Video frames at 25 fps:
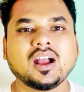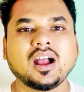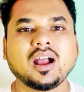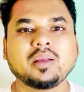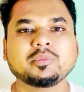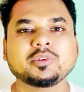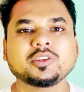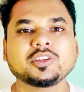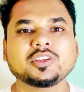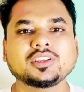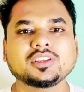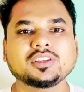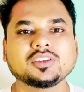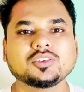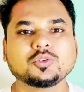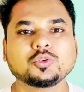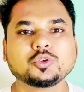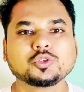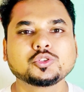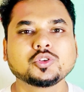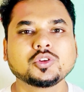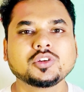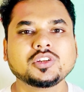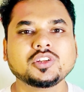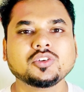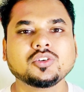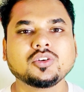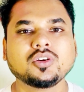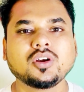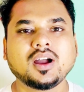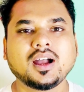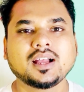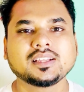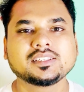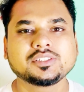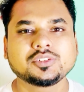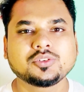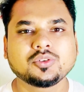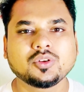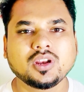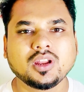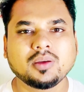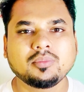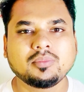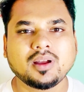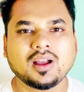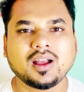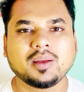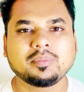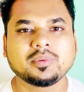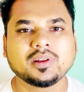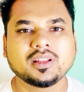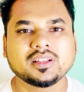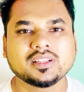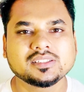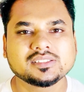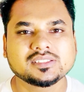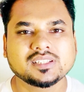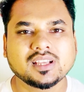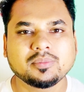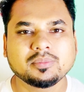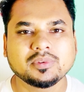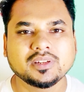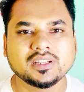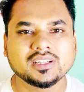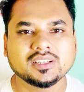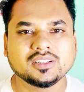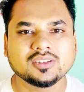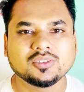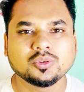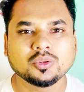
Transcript: আমি রুশনীয় হাজির হলাম আপনাদের সামনে